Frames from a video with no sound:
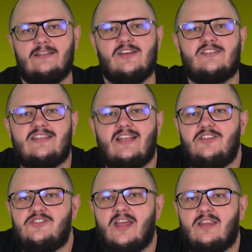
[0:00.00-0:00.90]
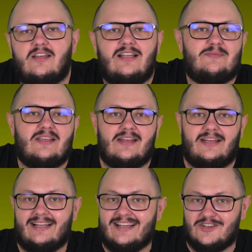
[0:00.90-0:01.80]
To jest ostatni dzień lipca na
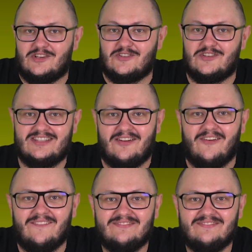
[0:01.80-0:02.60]
kanale. Co się, co się stało?